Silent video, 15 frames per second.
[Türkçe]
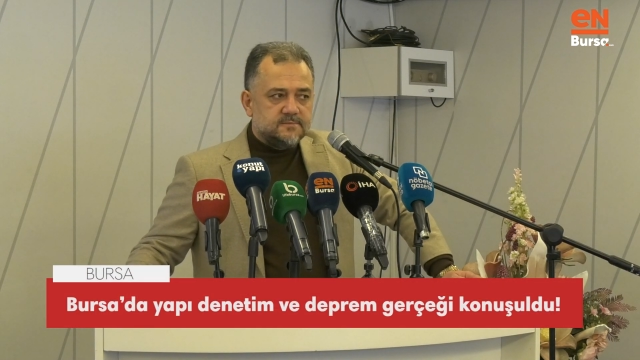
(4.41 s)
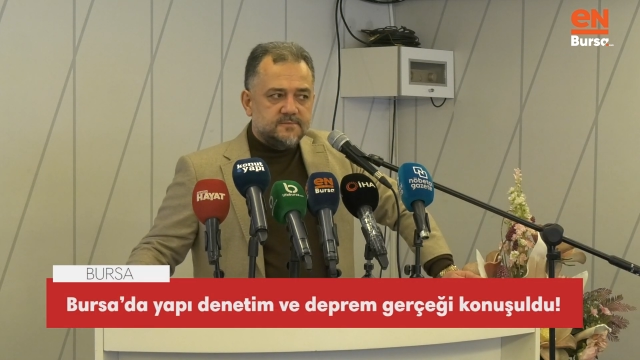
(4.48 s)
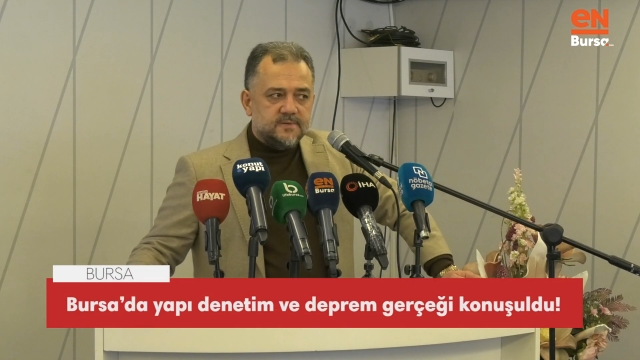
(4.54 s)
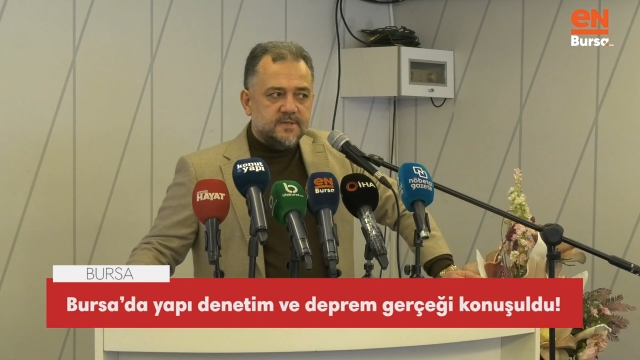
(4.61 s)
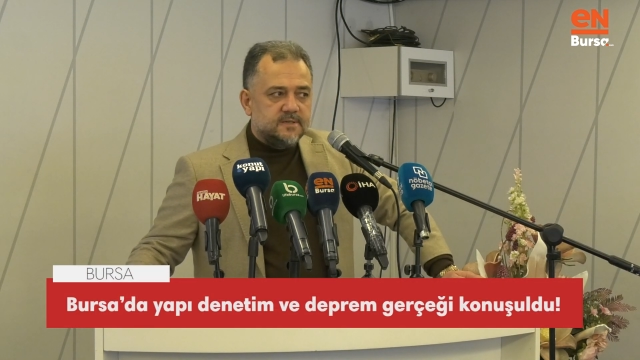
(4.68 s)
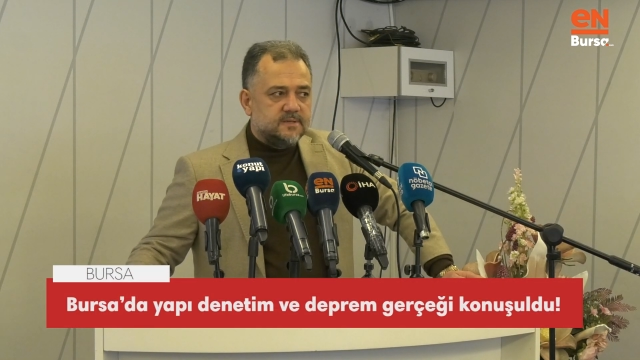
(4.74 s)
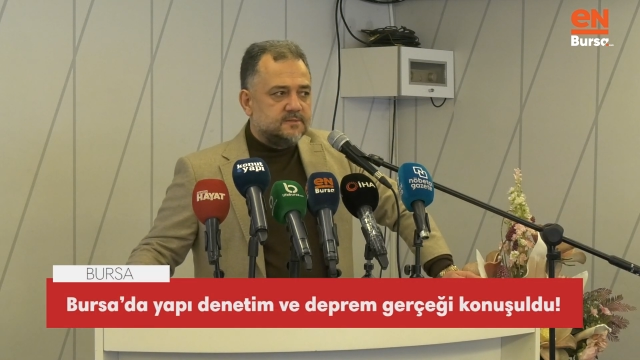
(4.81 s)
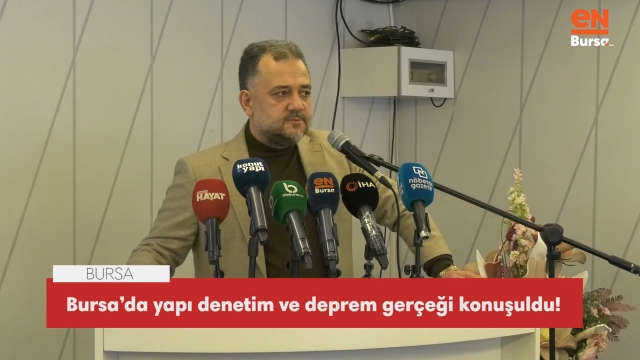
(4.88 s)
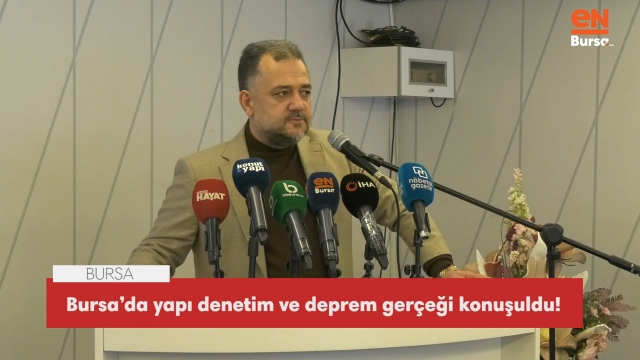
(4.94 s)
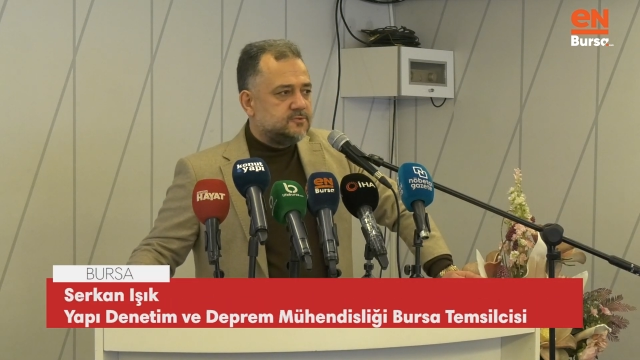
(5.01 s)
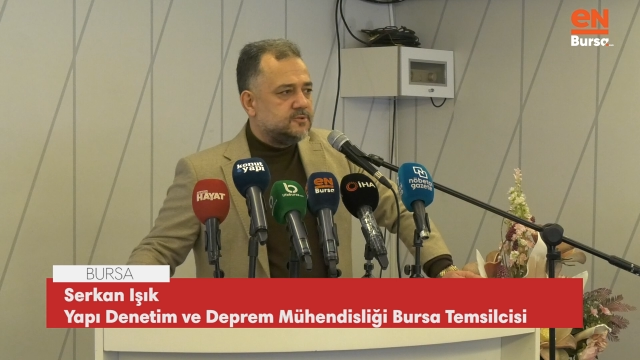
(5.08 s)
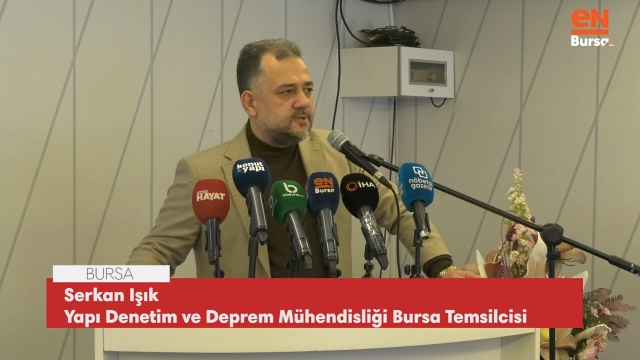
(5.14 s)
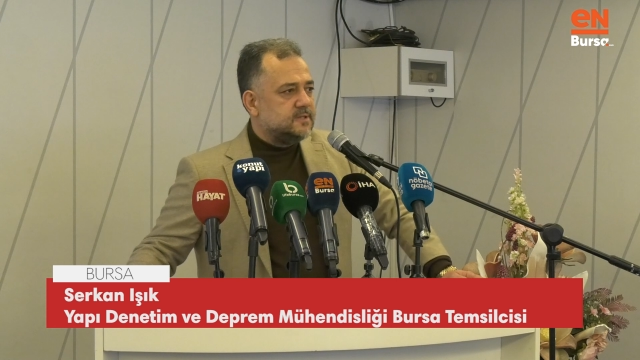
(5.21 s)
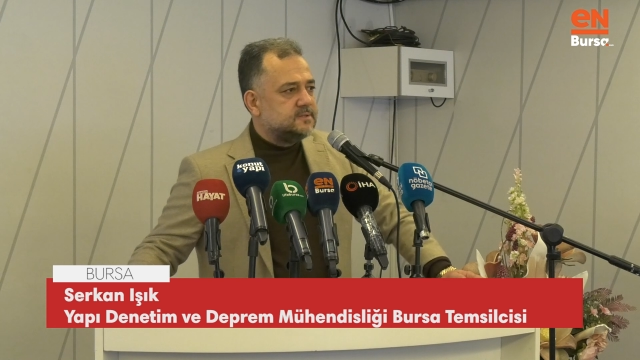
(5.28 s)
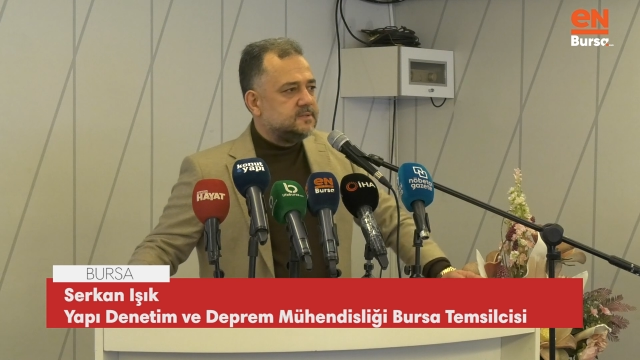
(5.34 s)
ve
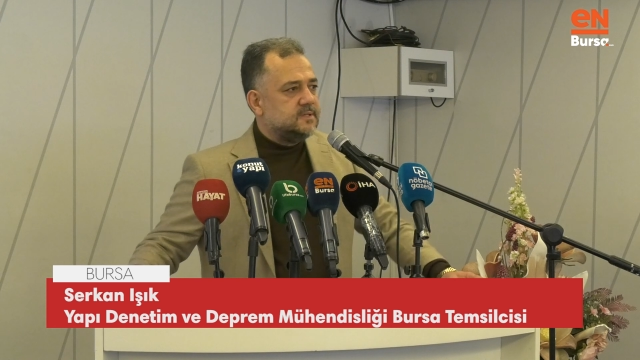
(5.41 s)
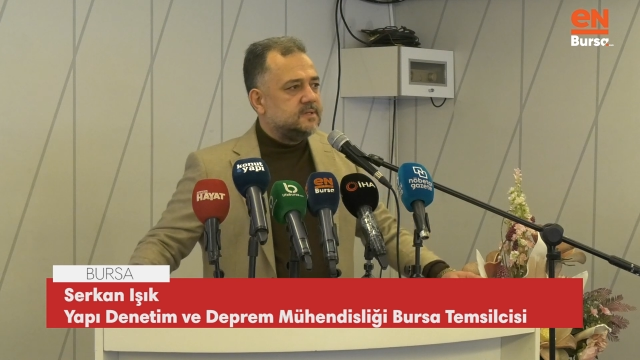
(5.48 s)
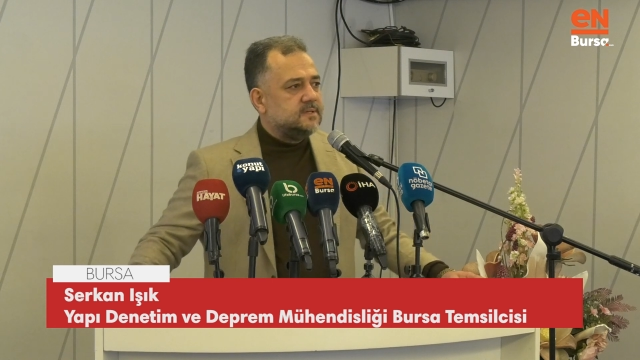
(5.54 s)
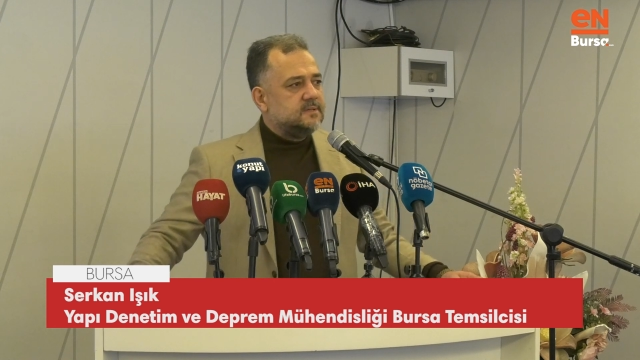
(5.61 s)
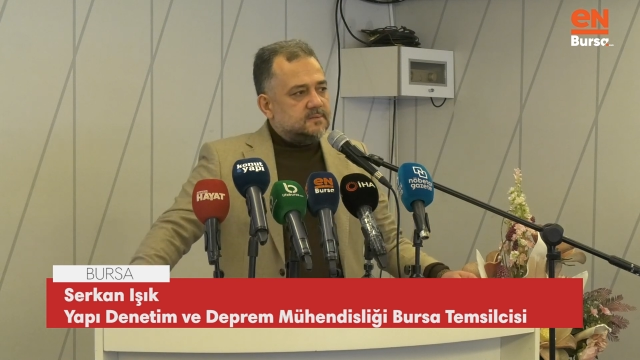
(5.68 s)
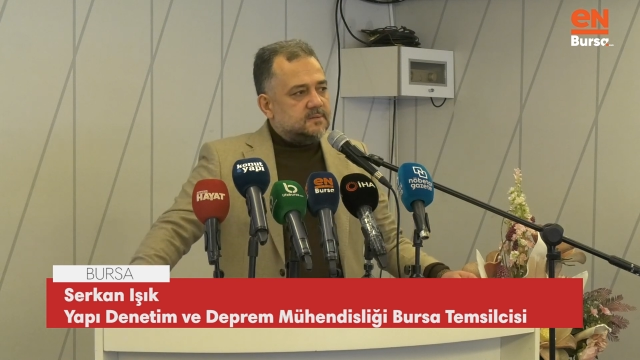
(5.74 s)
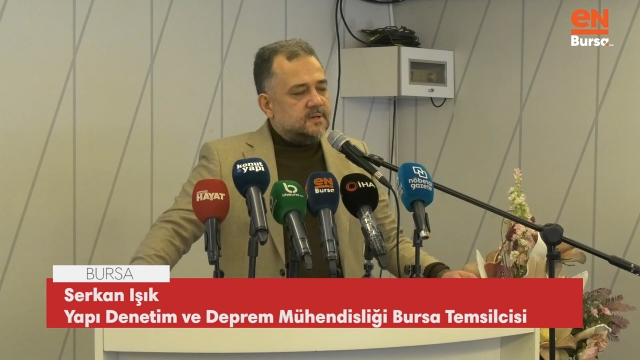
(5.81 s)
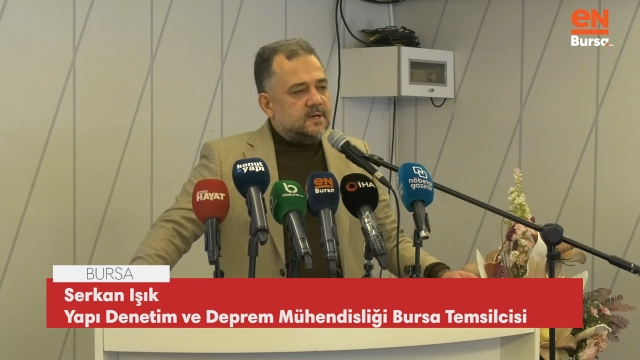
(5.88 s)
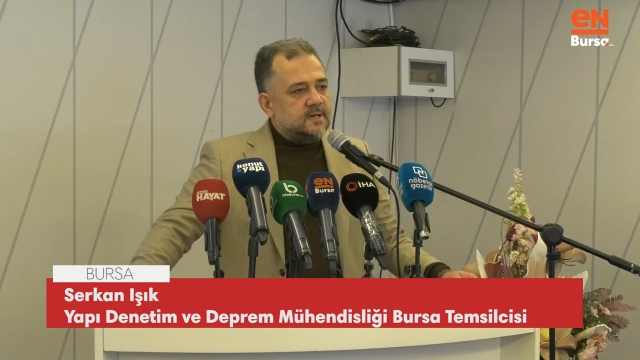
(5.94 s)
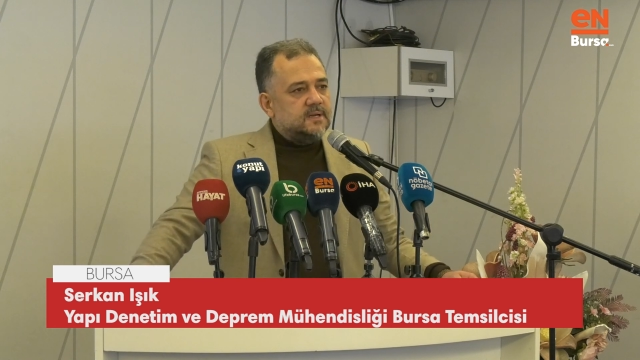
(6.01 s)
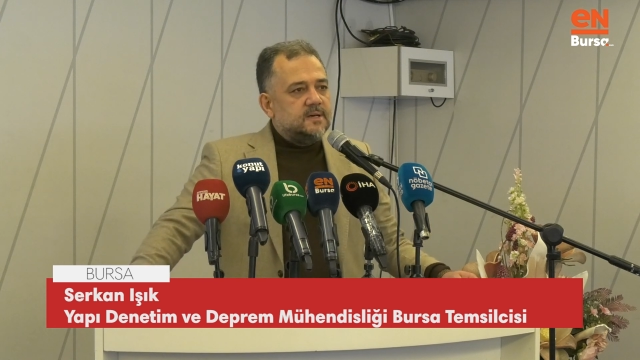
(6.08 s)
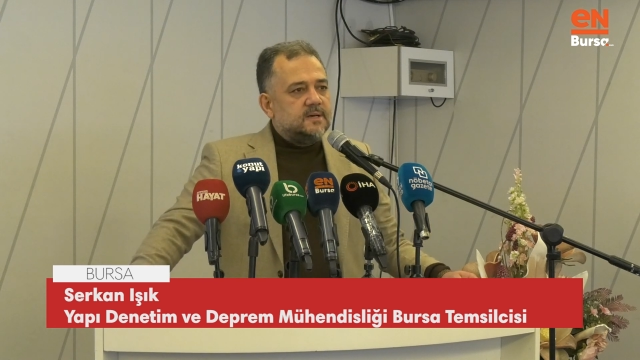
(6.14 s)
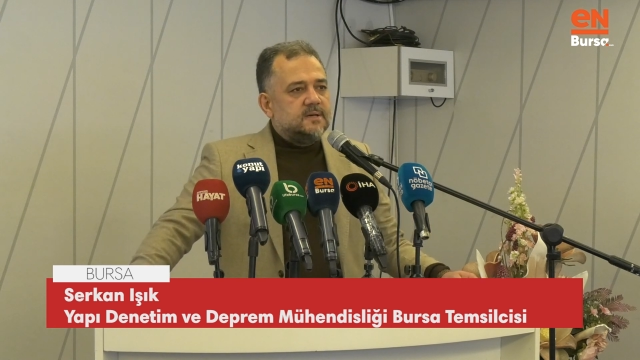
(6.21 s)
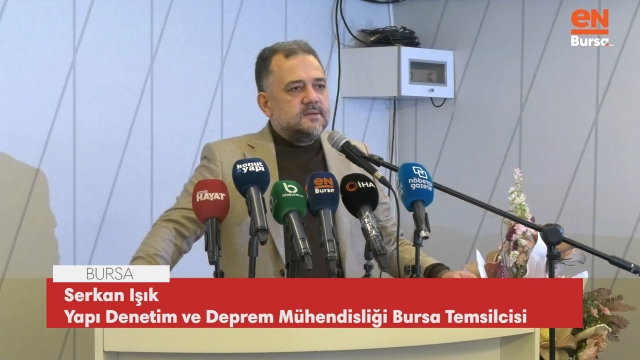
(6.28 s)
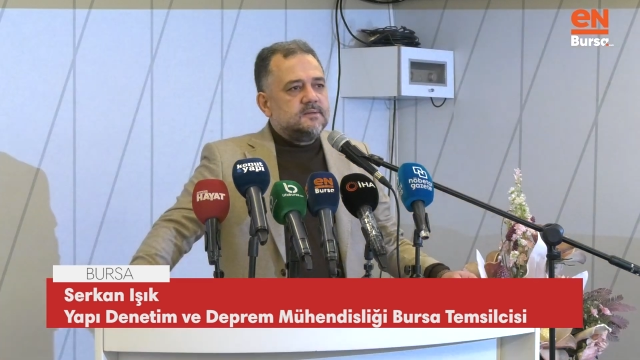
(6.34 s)
şu anda
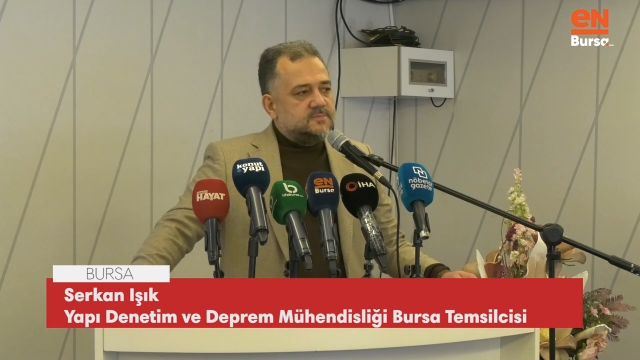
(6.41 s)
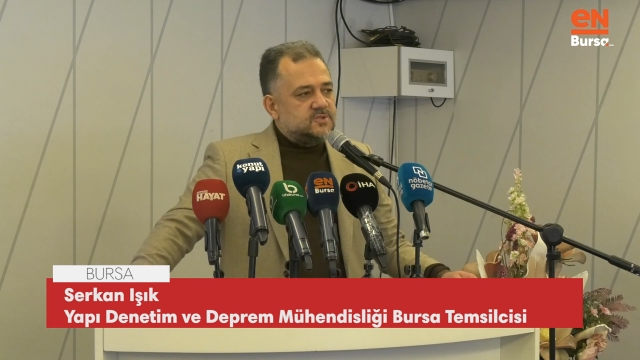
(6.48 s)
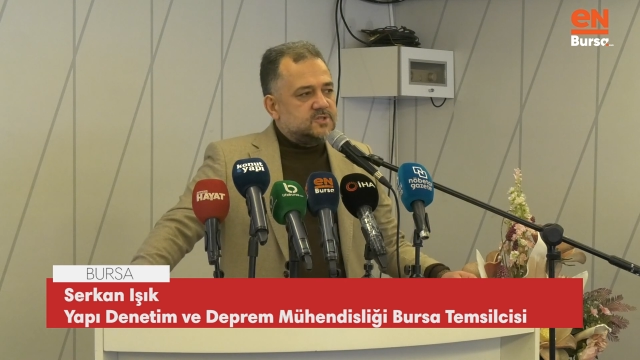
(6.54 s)
hala